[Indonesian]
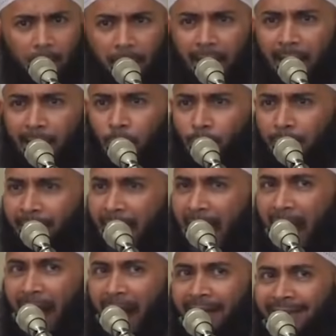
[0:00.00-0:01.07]
Meragukan
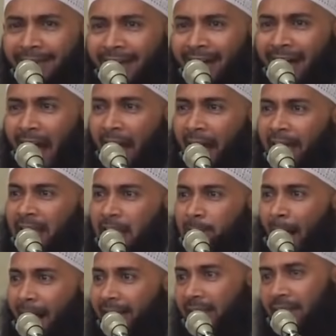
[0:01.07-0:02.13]
akannya akan
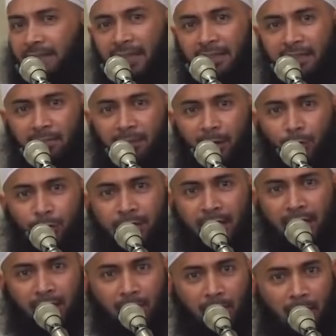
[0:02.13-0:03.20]
dibangkitkannya
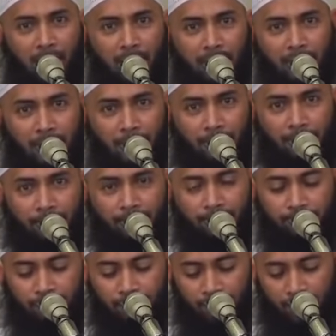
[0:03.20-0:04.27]
manusia kembali
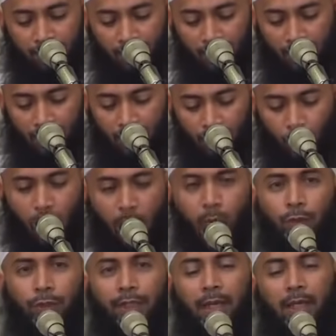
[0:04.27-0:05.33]

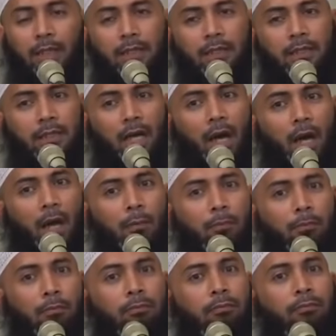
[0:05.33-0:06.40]
wawudi alkitab,
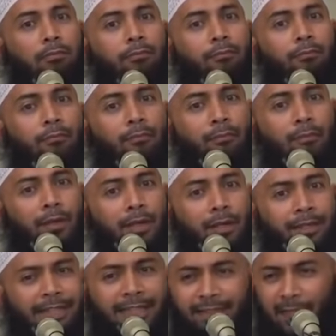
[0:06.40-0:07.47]

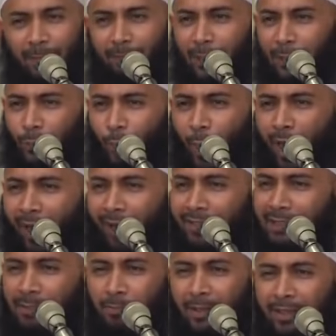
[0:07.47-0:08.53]
kitab itu akan
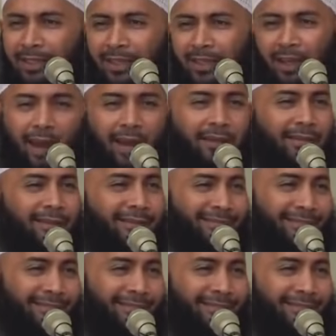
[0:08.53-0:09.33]
diberikan.